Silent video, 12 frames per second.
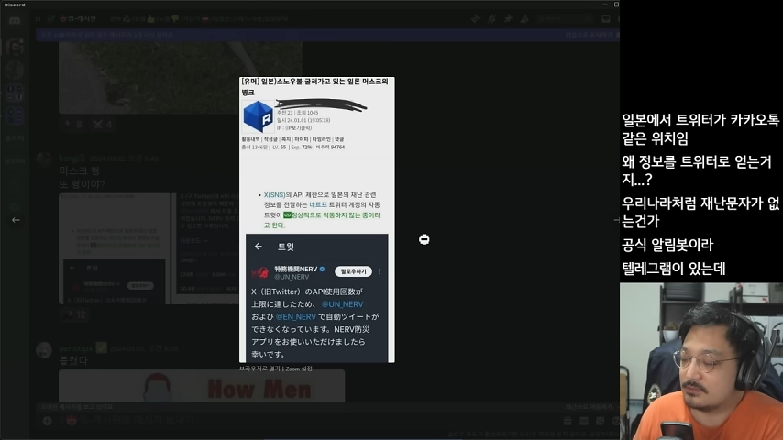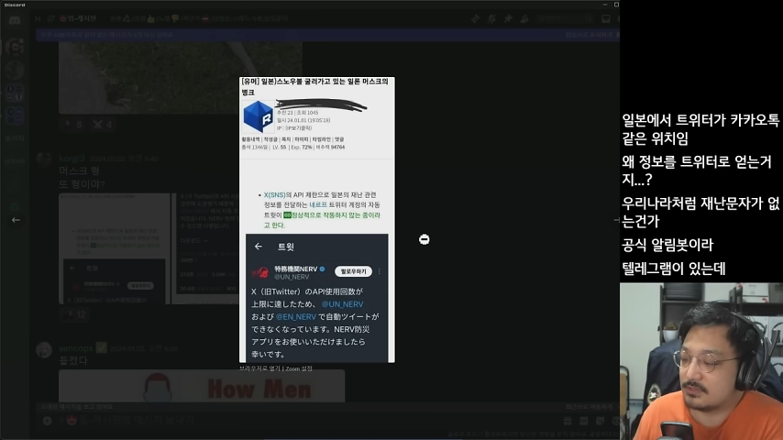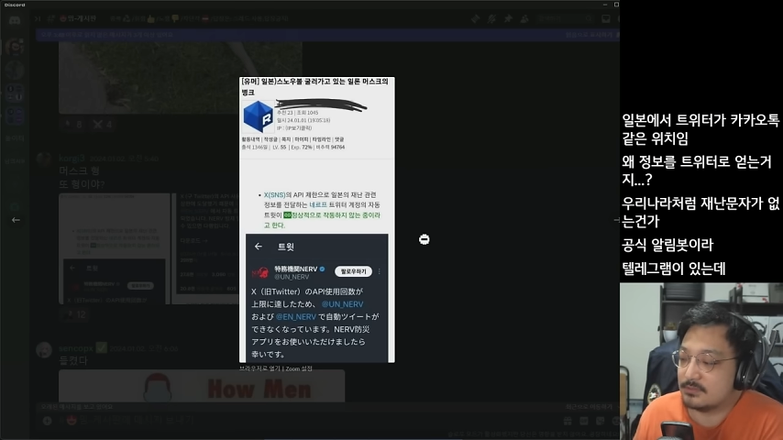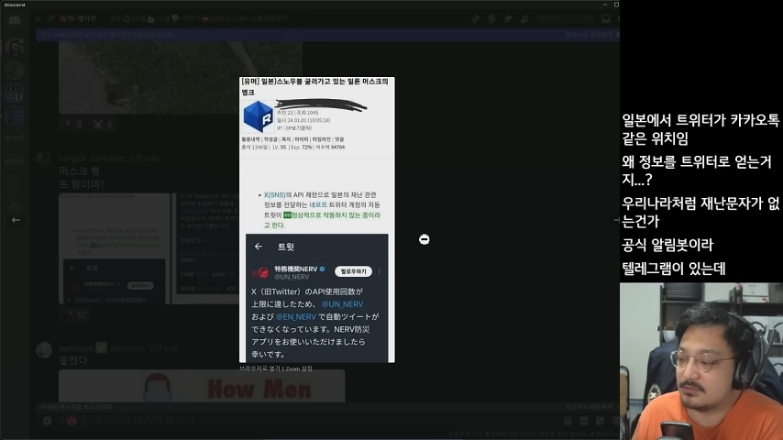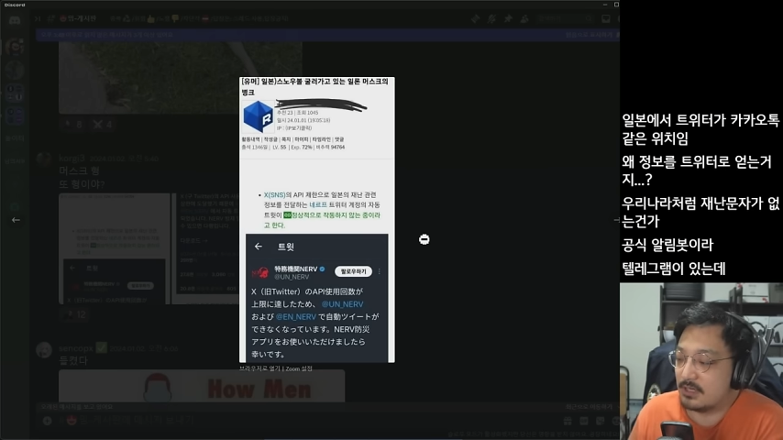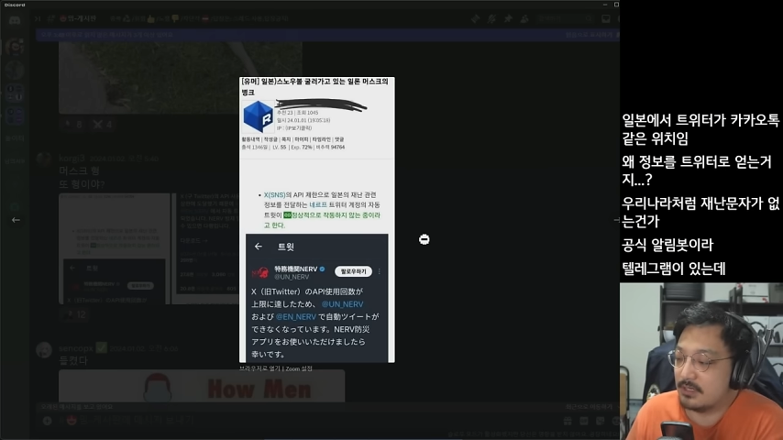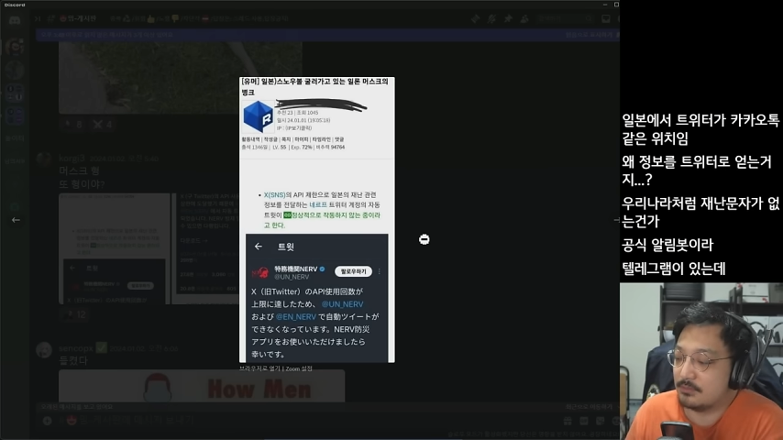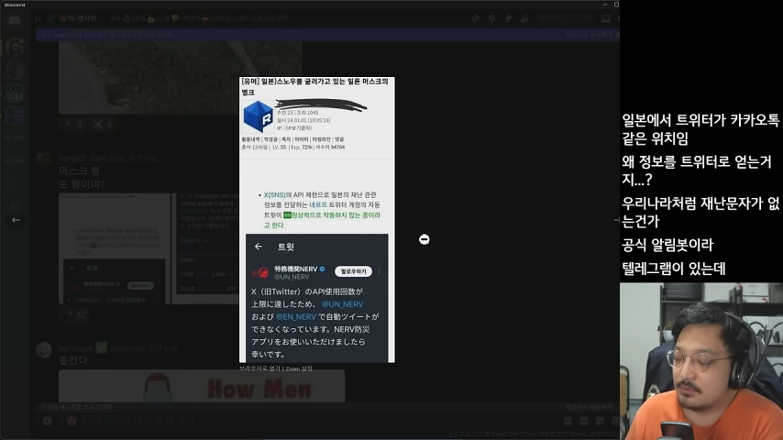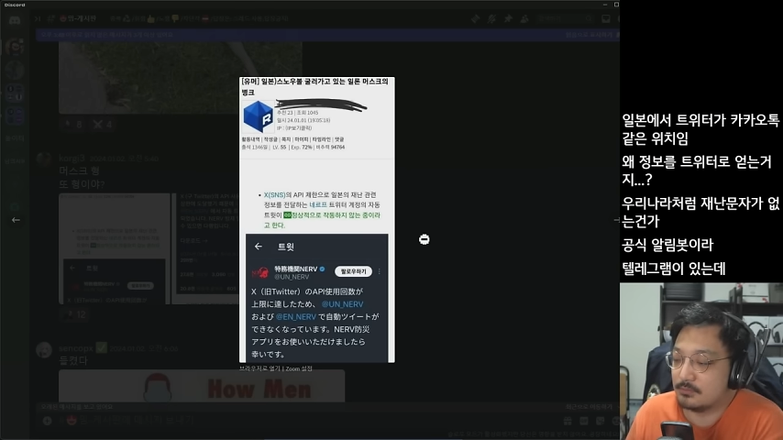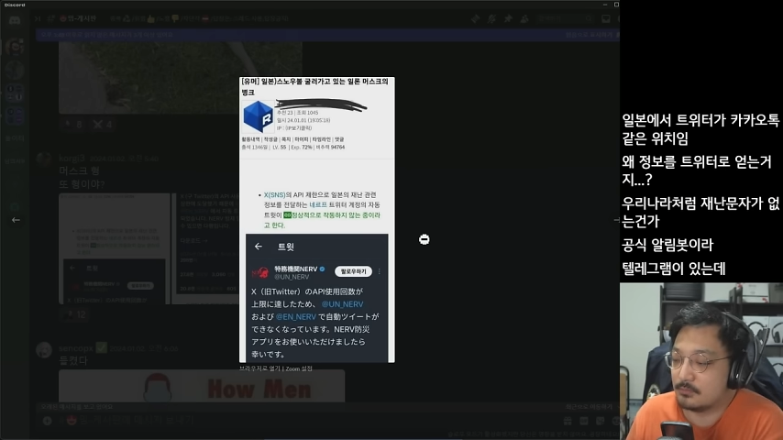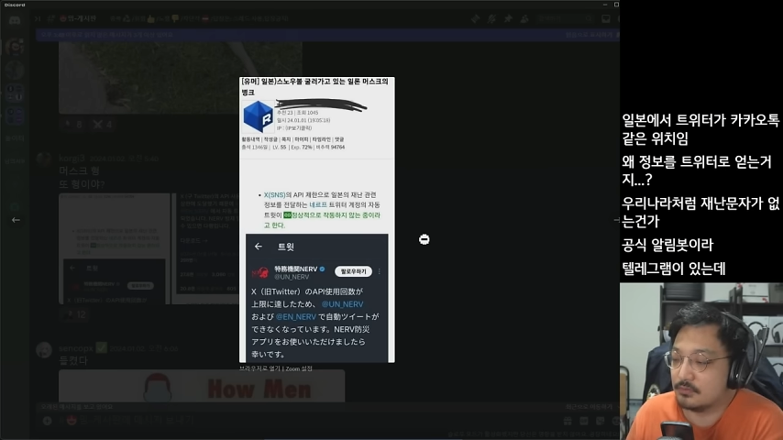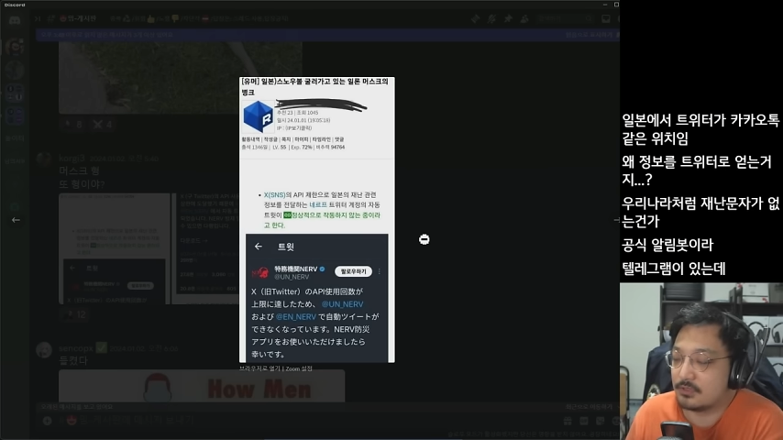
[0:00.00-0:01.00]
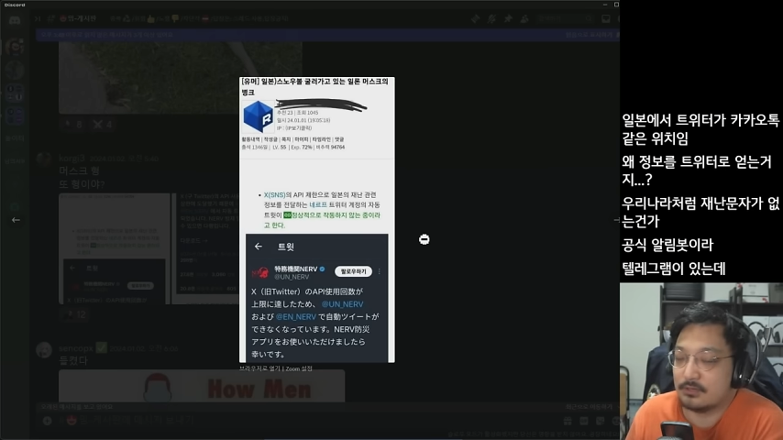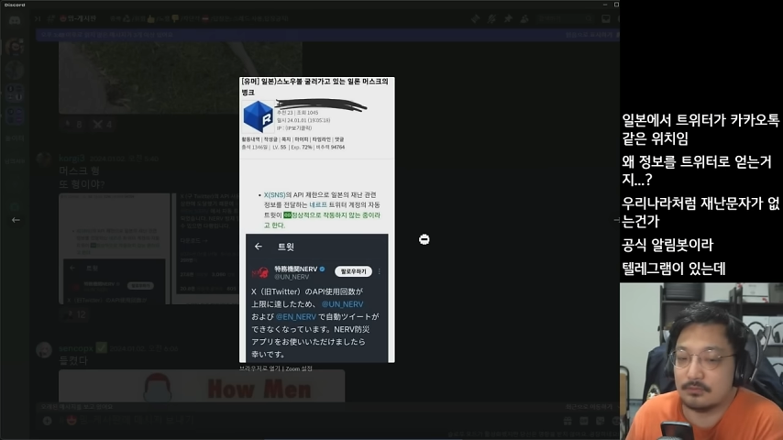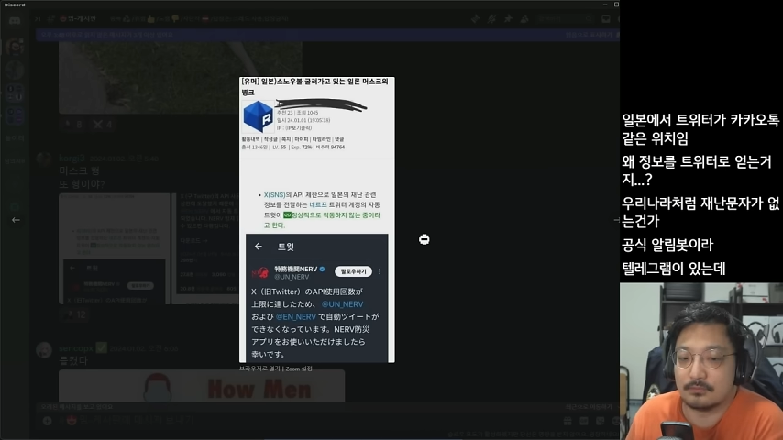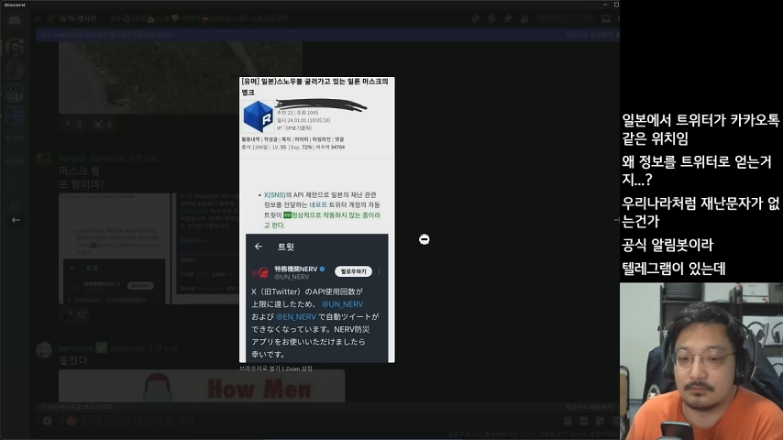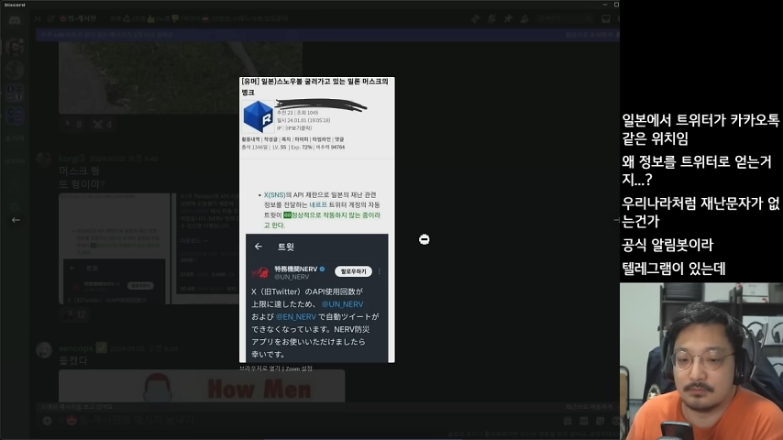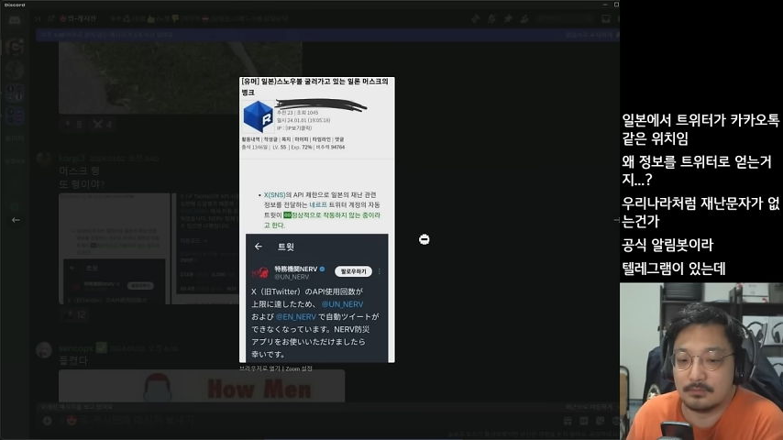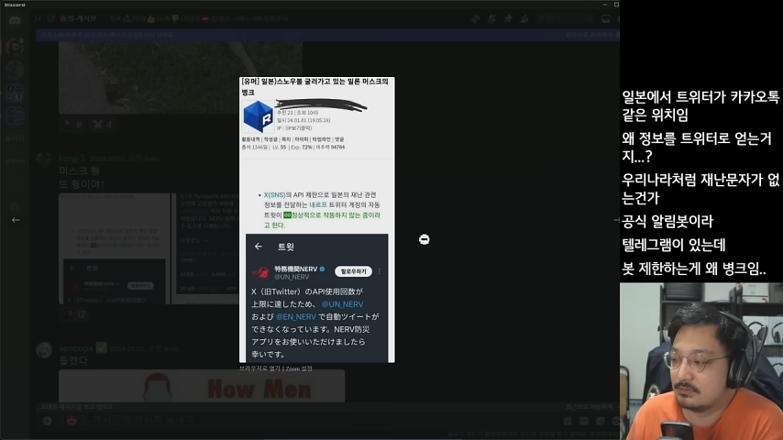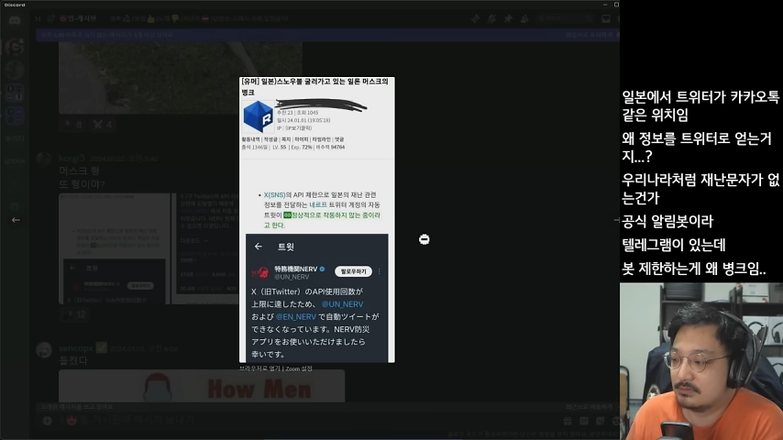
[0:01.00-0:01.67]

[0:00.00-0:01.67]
서비스 안 해버리면 어떡하려고.